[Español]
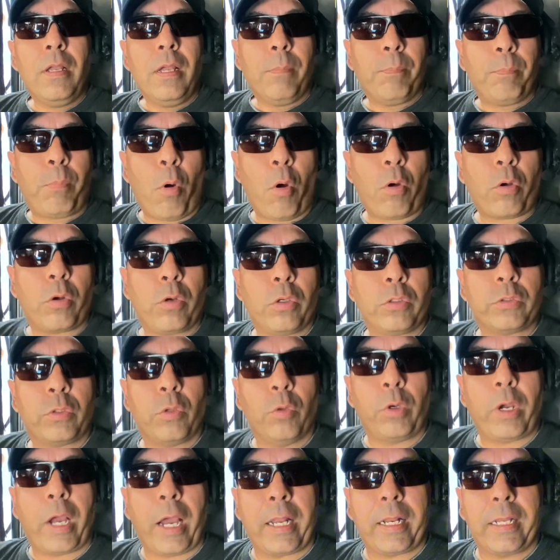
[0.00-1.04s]
pocos
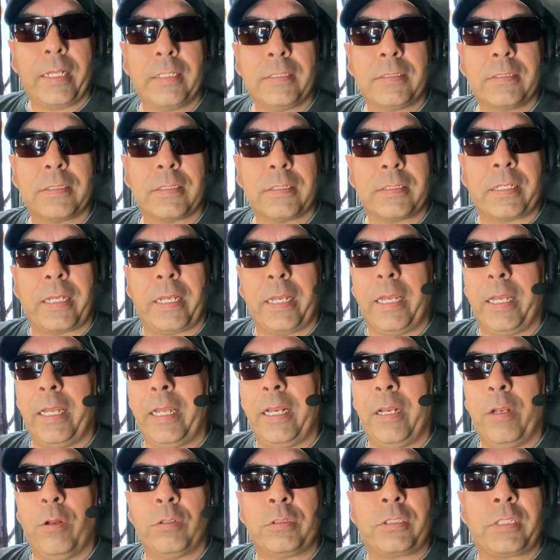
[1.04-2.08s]
lugares
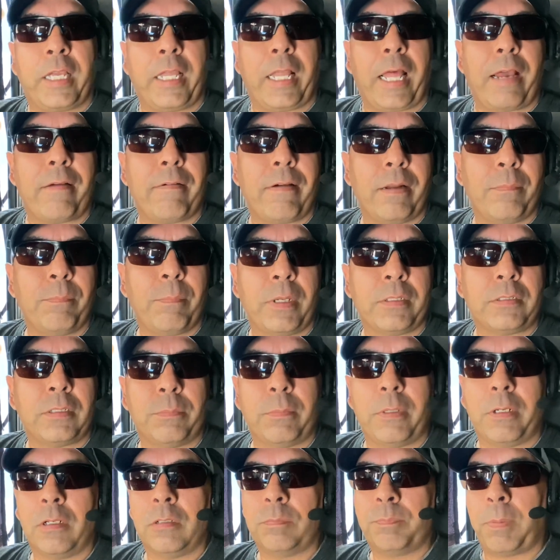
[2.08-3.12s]
que nos quedaban más o
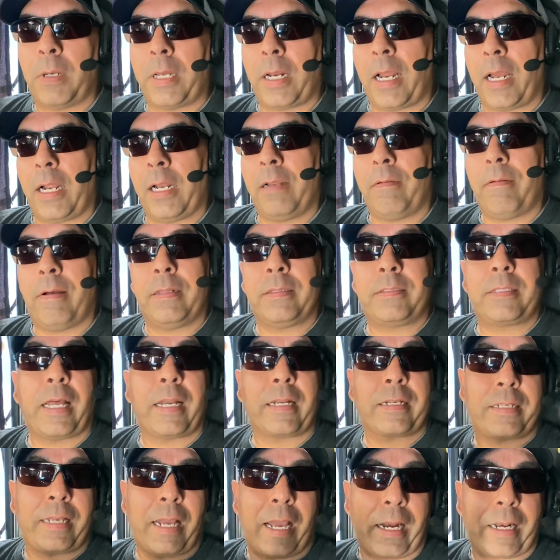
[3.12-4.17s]
menos para
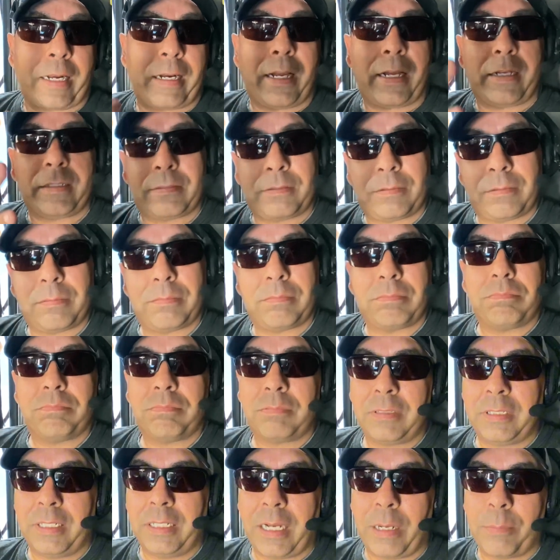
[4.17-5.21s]
levantar cargas,
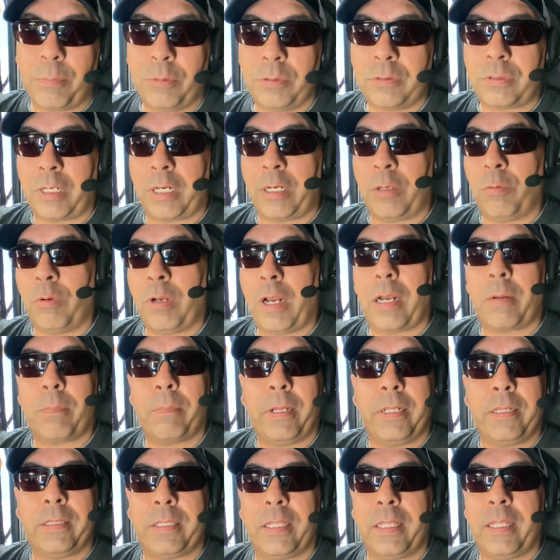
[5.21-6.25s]
digamos,
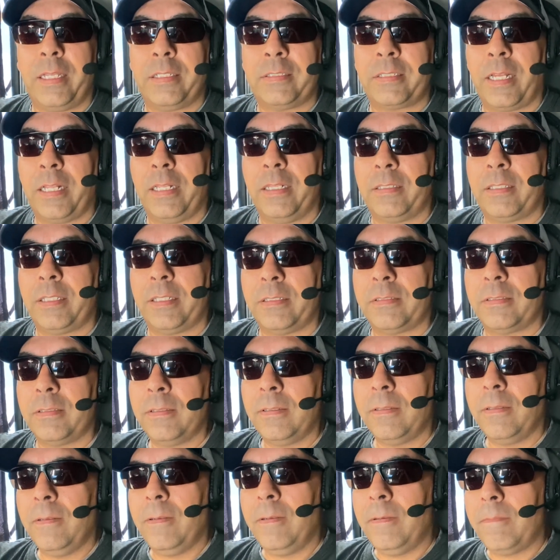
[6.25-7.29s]
regularmente decentes,
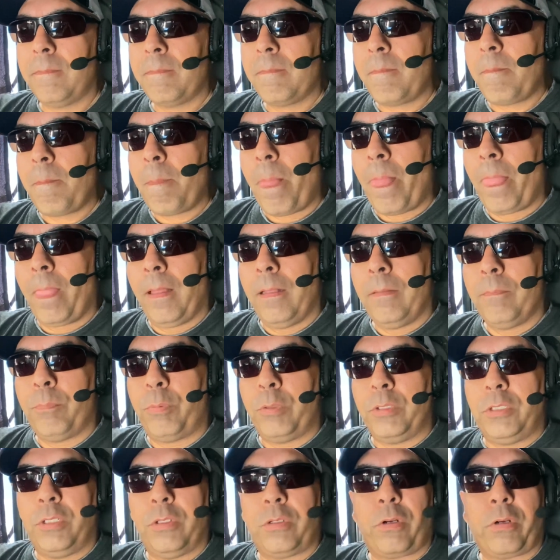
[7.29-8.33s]

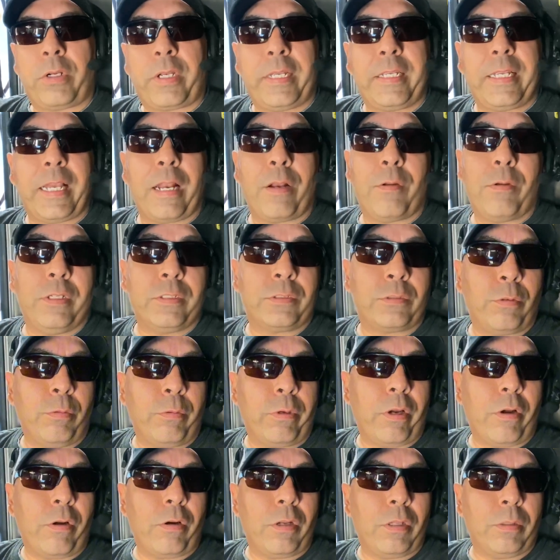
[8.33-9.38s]
pues yo creo que ya lo
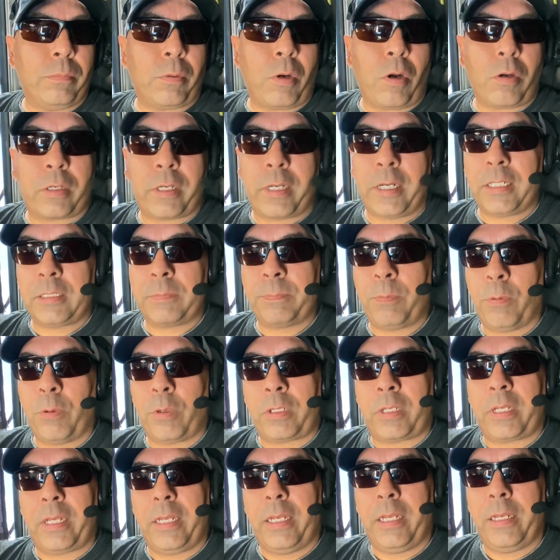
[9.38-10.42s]
descubrieron los brokers
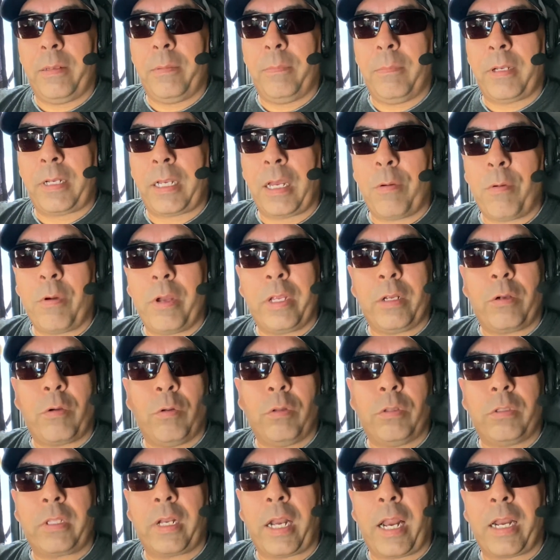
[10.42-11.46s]
porque me acabo de
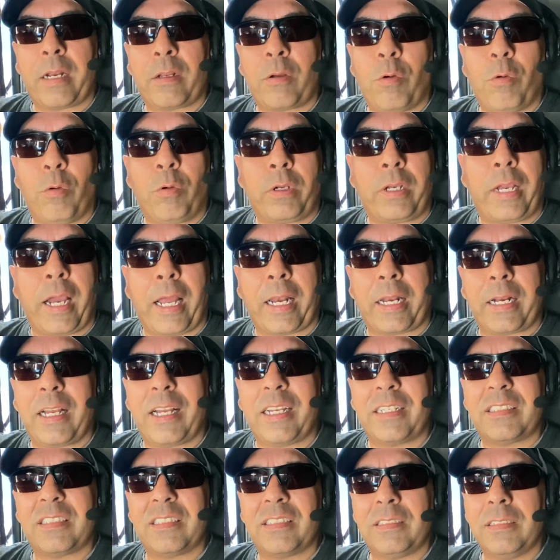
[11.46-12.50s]
encontrar con
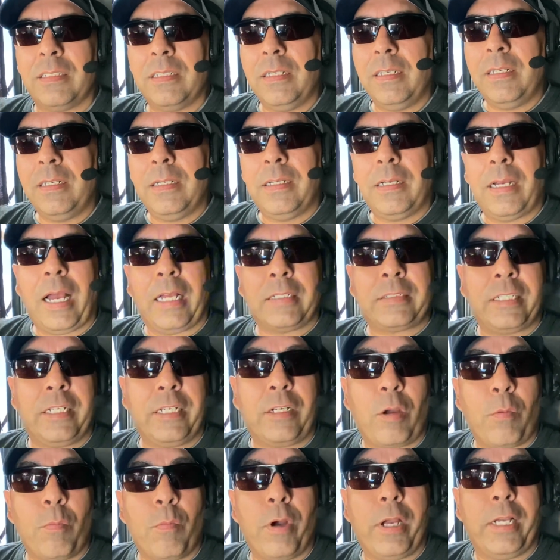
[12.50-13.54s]
cargas así
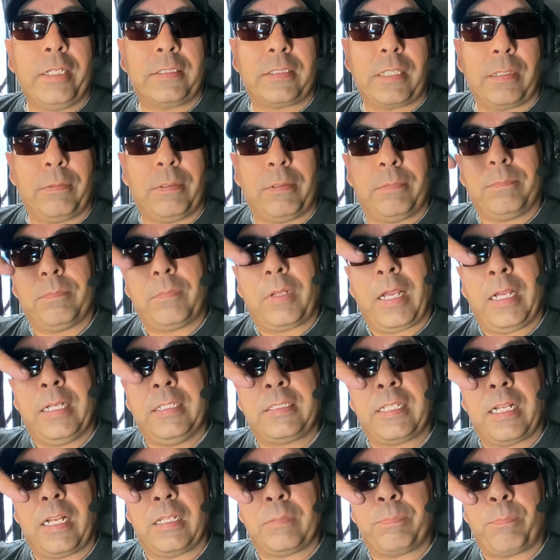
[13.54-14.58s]
como esta, Ahí
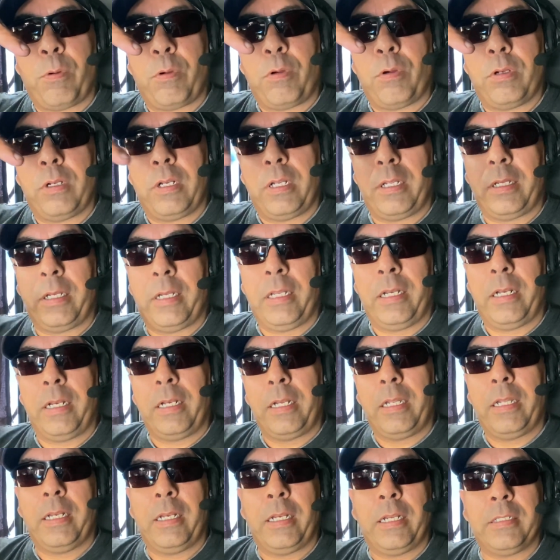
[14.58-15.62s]
se las pongo
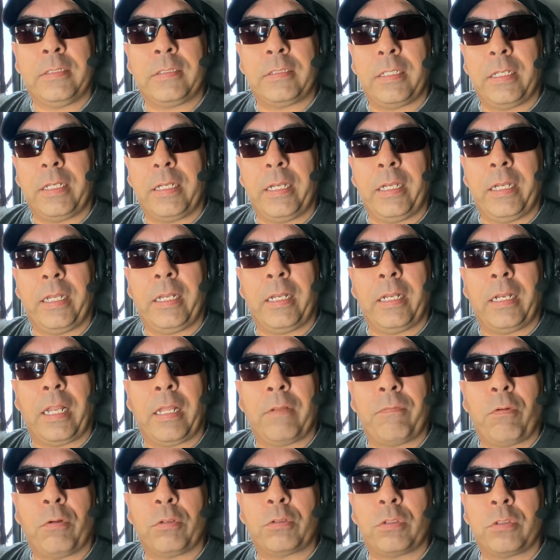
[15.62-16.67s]
en, este, en
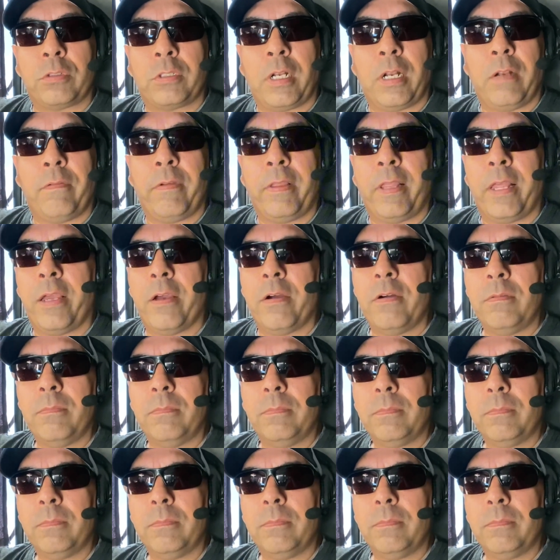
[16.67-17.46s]
las fotos, en el video.